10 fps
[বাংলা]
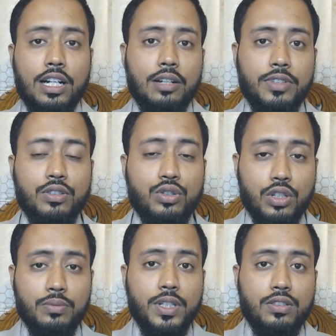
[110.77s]
নানাবিধ
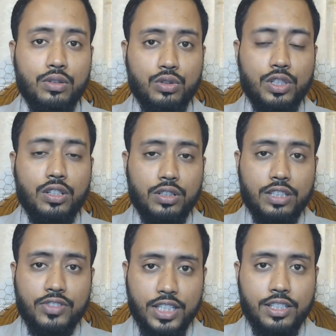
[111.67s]
শরীরবৃত্তীয় জটিলতা
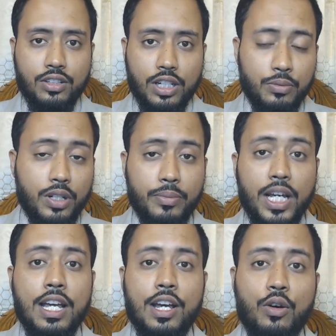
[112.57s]
সৃষ্টি হয় এবং আমরা
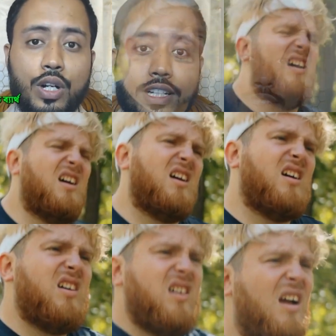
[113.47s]
অনেক ক্ষেত্রে
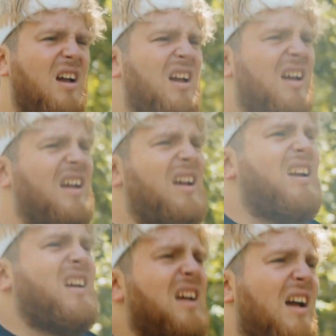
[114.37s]
ওজন কমানোর চেষ্টা করি
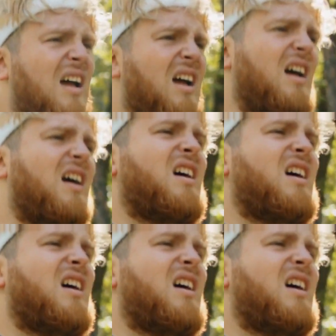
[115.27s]
তারপরেও আমরা